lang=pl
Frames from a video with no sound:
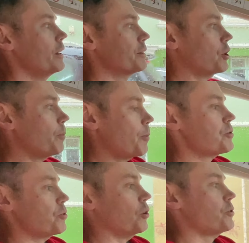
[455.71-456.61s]
tylko po
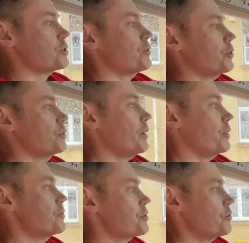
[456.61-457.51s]
prostu o to, że
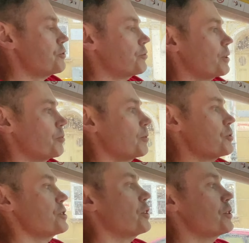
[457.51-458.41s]
wykonywali czynności, które były
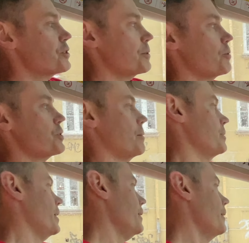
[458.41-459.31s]
może niekoniecznie
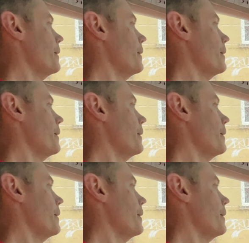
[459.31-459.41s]
potrzebne